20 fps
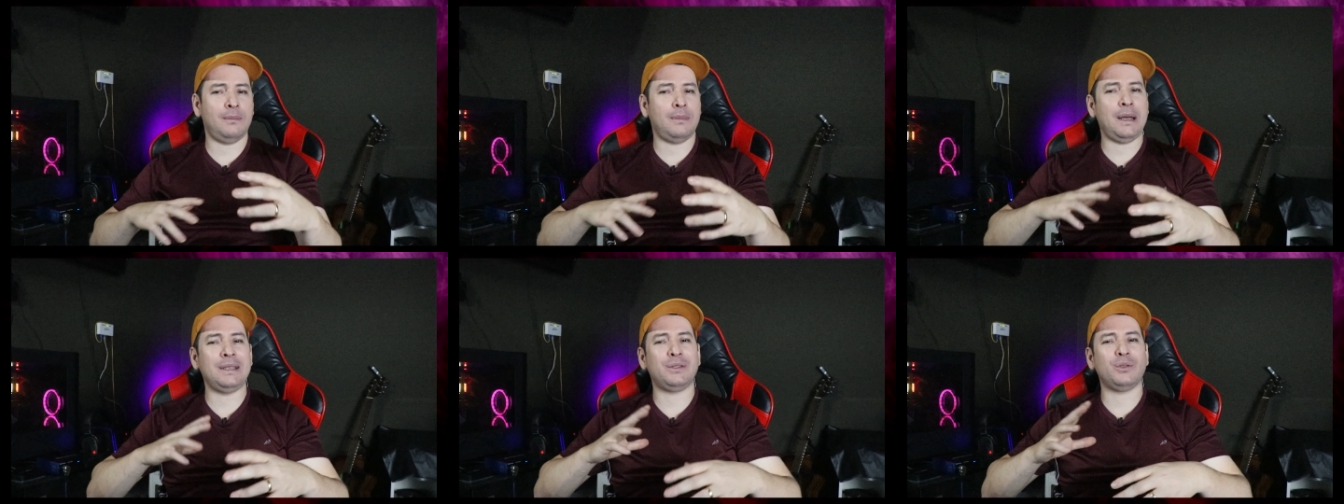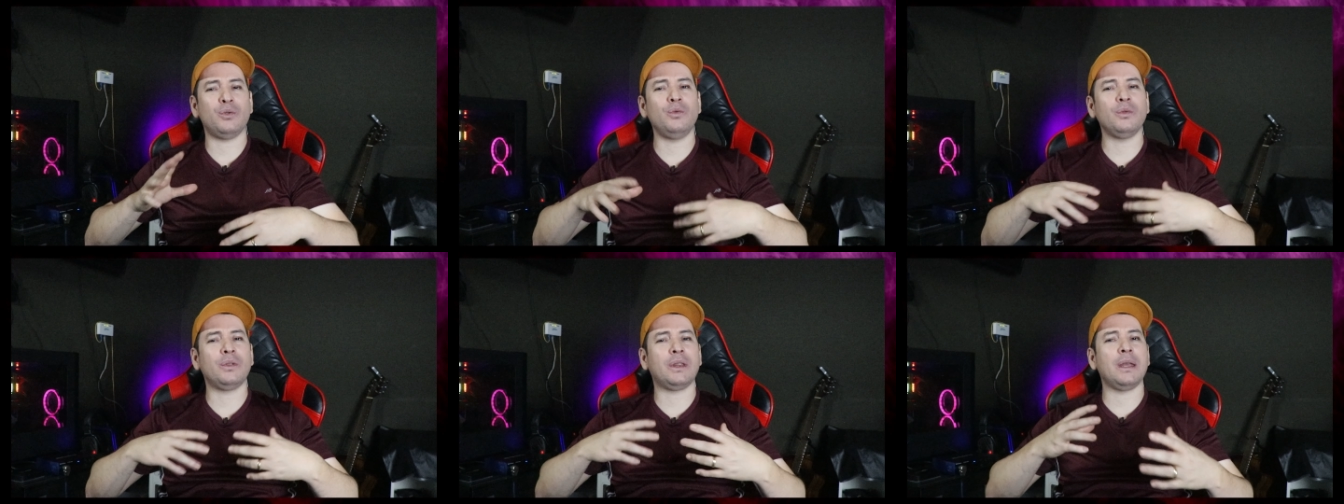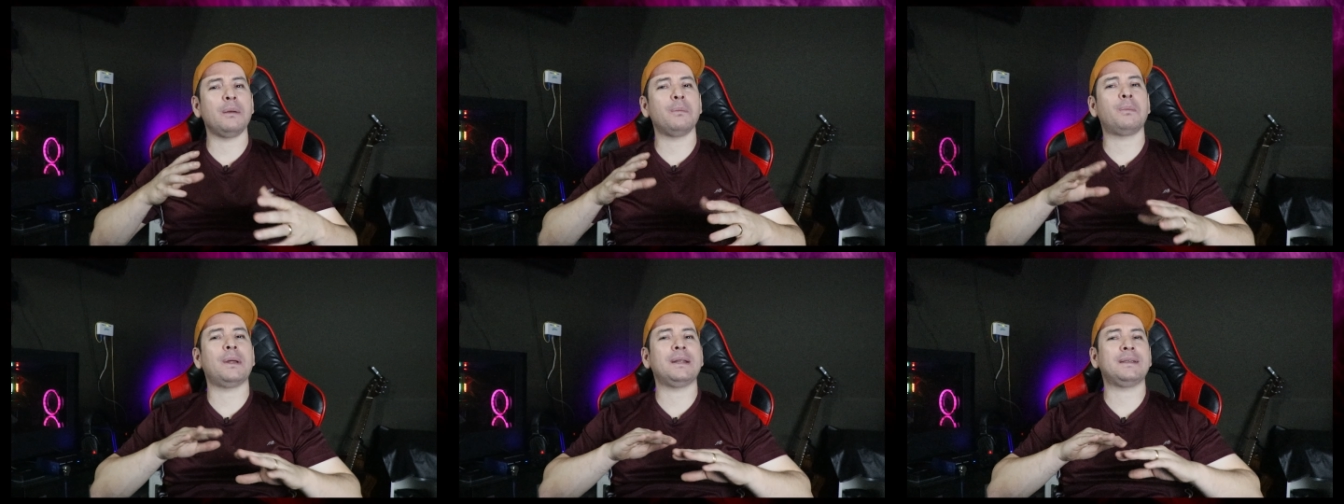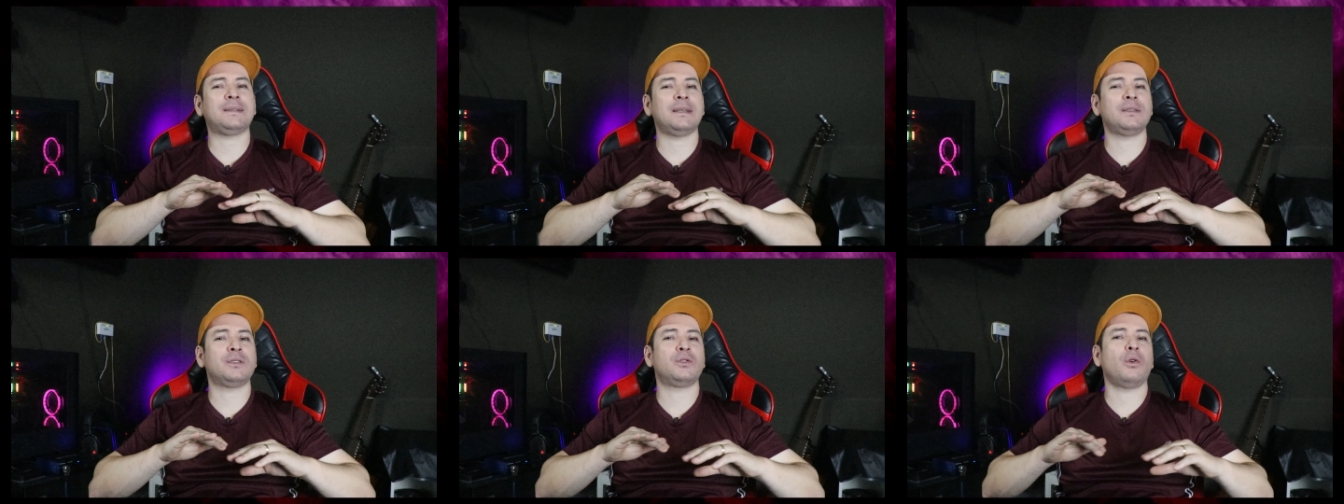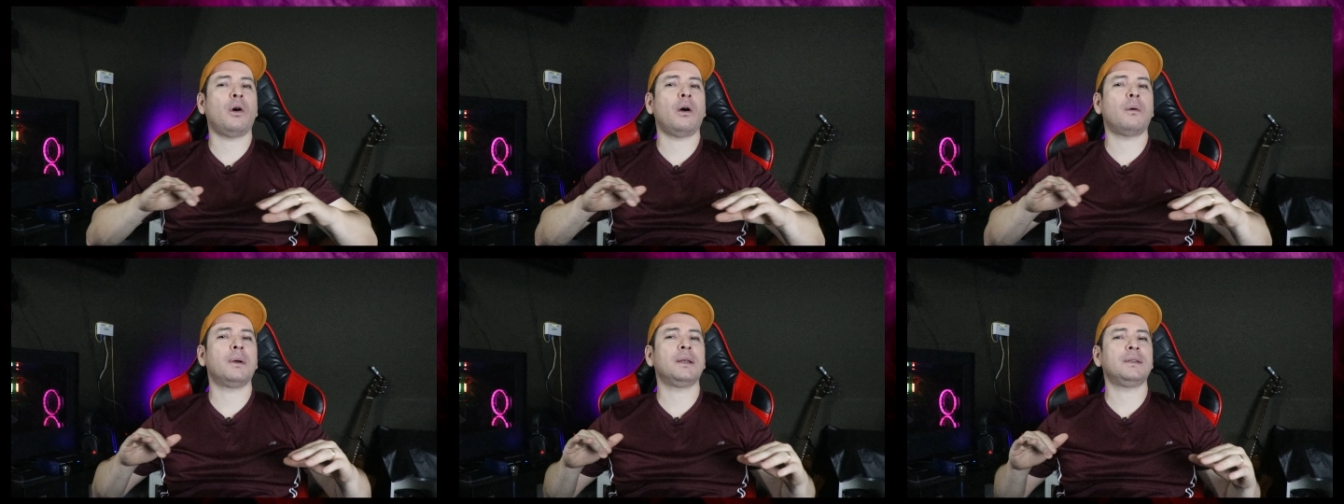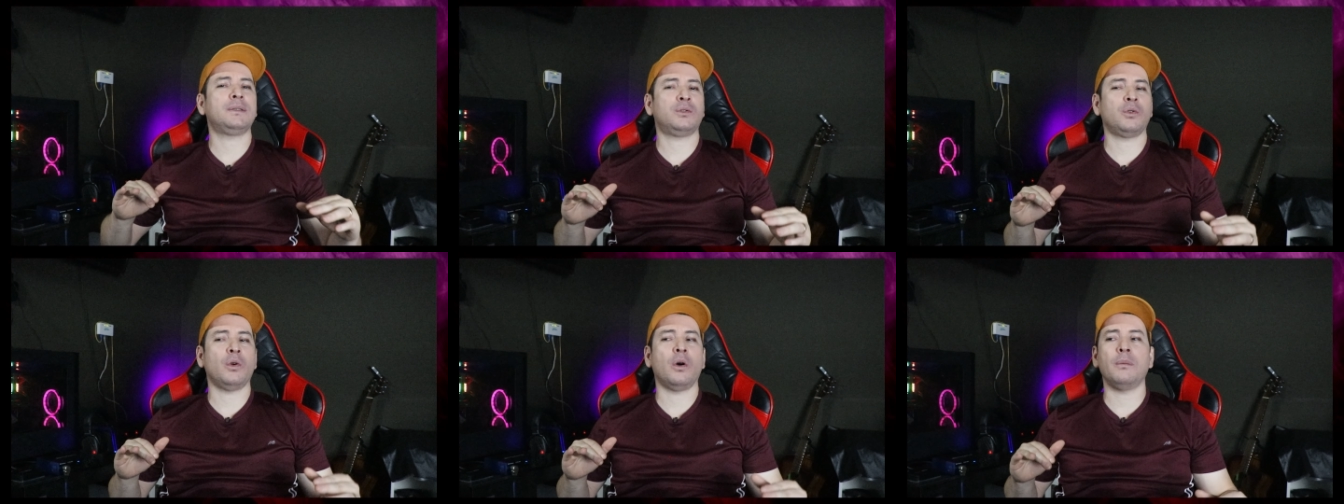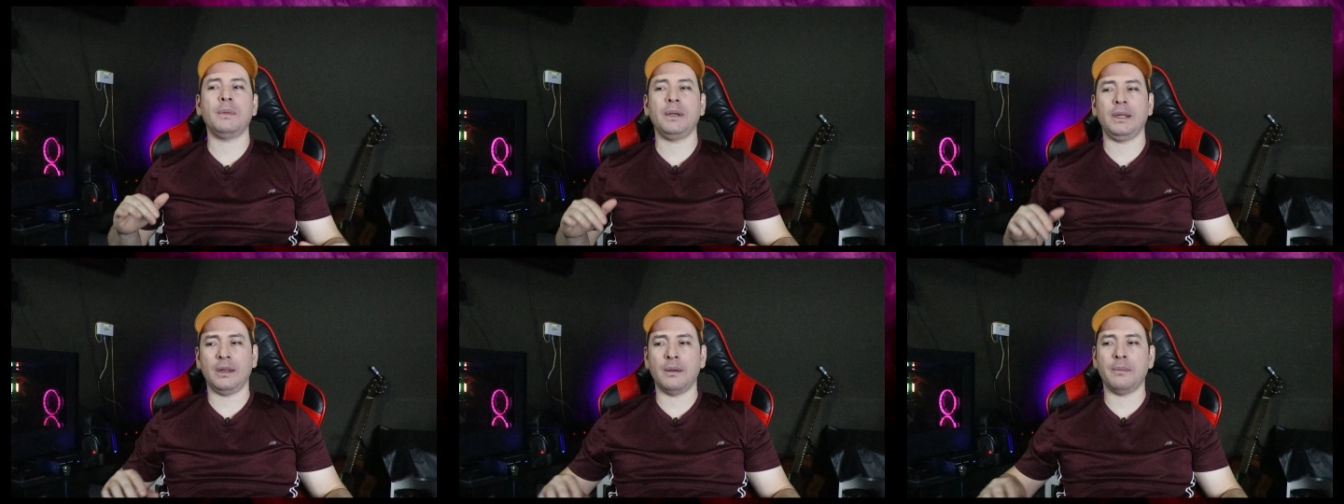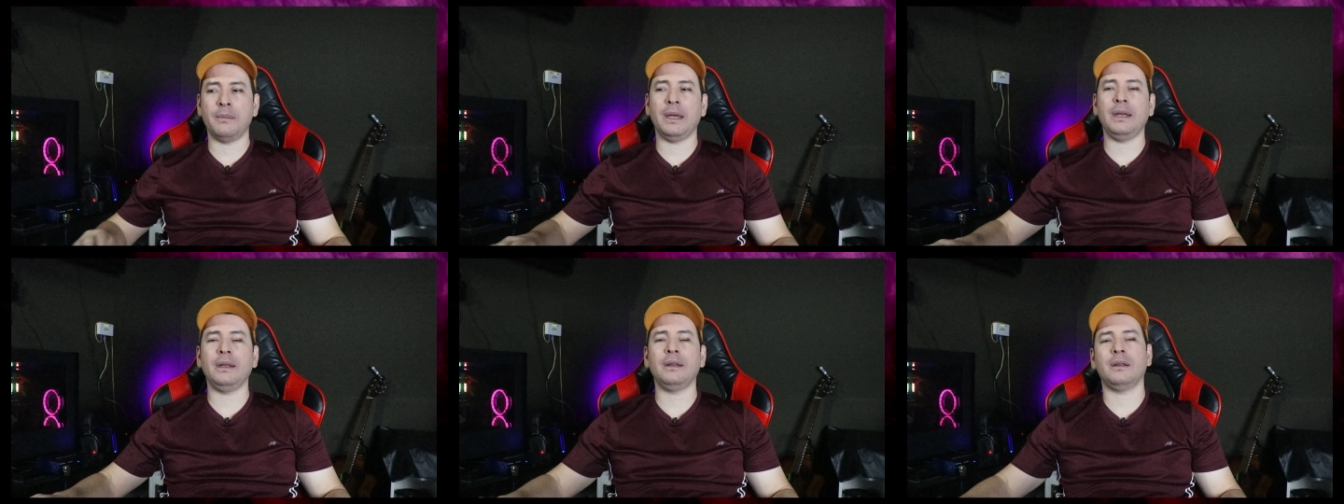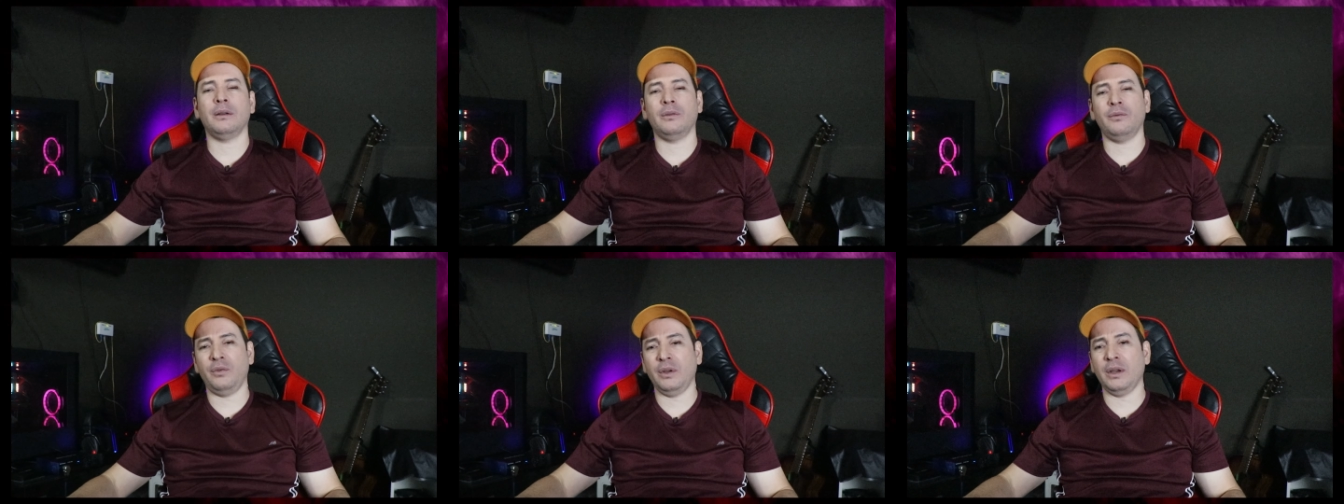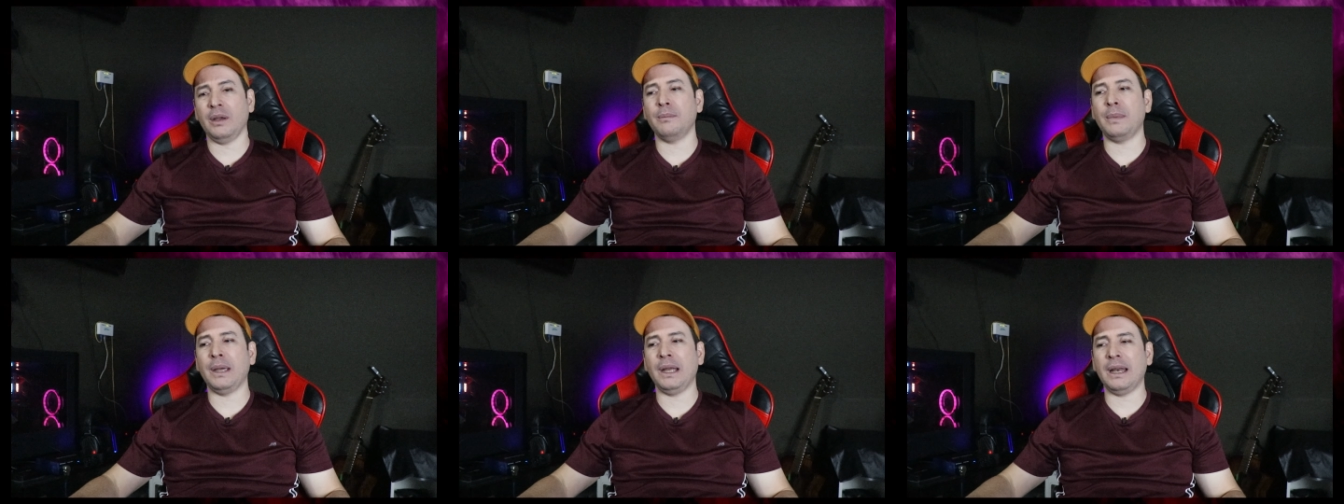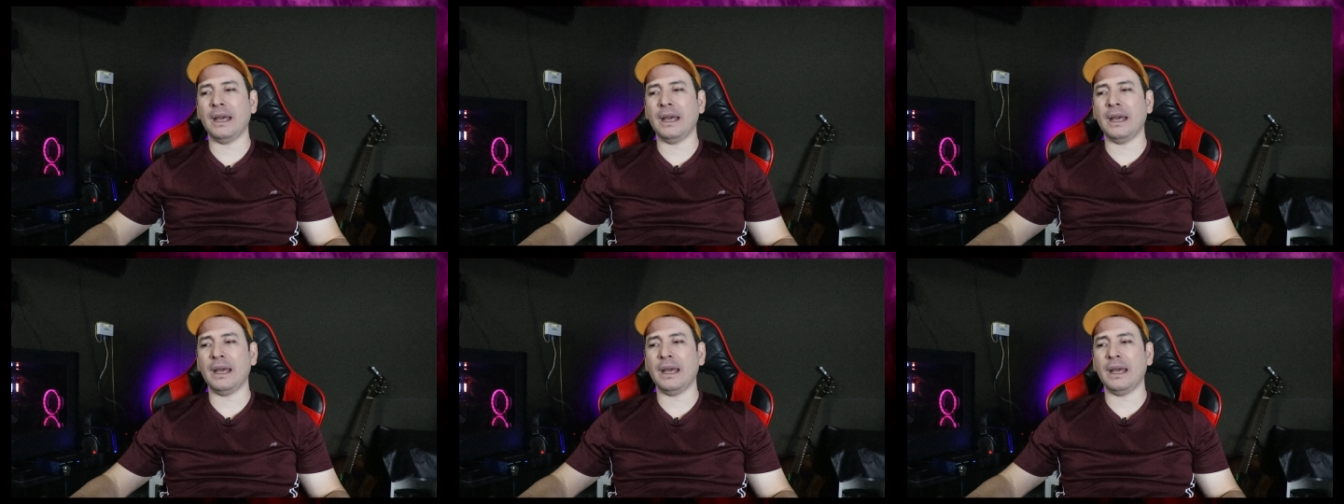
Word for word: mas com o tempo essas dobras somem também, então fica bem